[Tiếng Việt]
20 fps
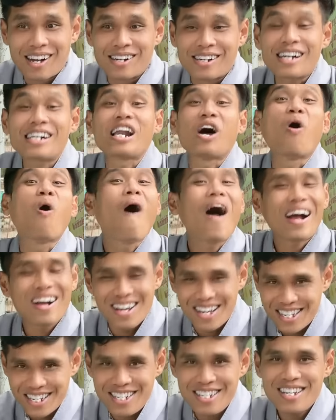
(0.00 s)
rất là hoan
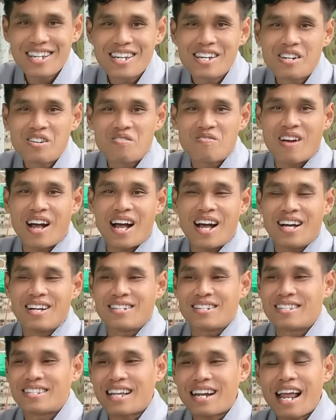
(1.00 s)
hỷ. Và
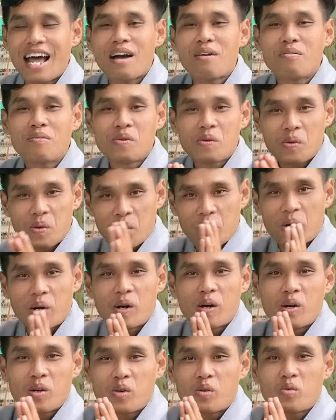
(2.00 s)
Sala à,
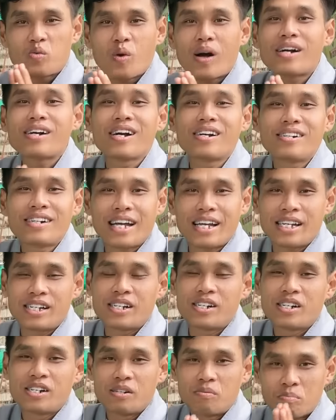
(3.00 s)
qua kênh này
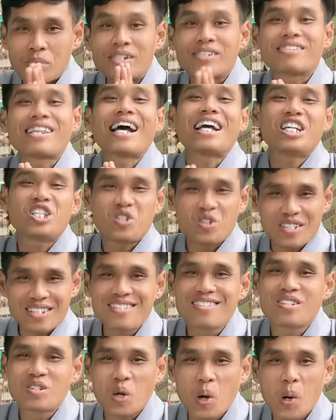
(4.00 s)
mừng thay cho
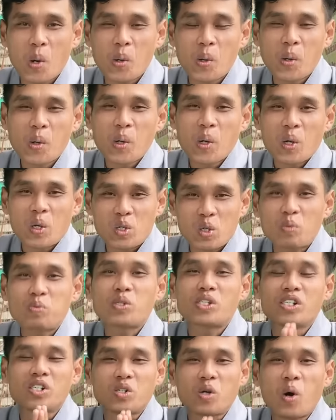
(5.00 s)
sư cô, chúc
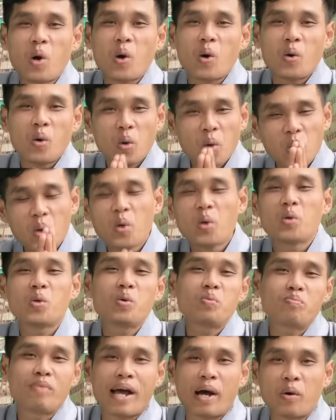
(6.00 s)
sư cô luôn luôn
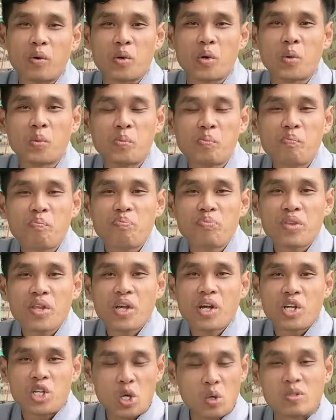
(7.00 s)
lúc nào cũng
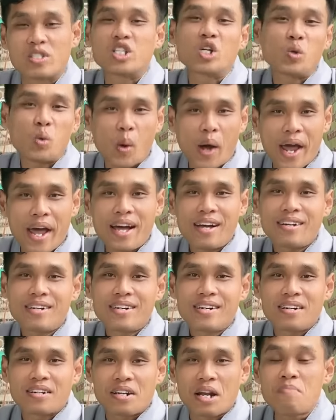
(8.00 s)
nhiều sức khỏe
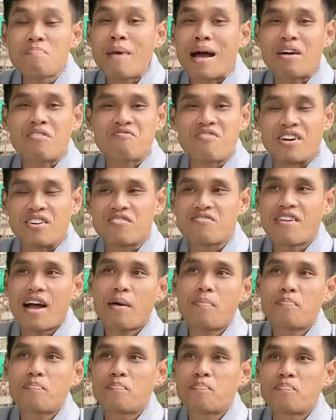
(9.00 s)
để mang Phật
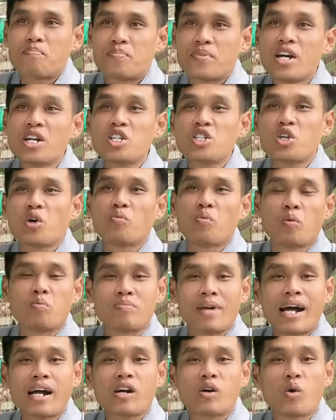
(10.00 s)
pháp đến cho vùng
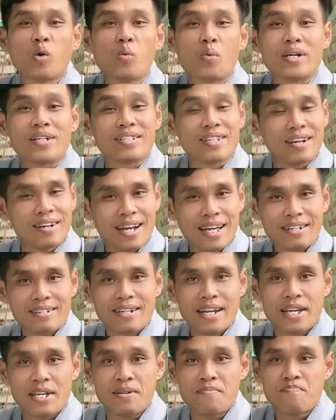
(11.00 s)
đất của huyện Chợ Lách
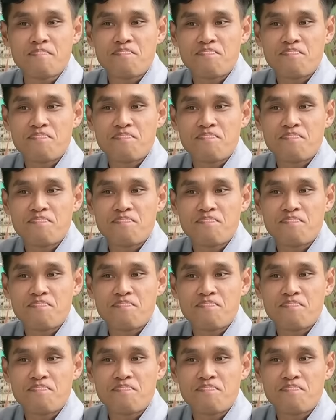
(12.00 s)
này,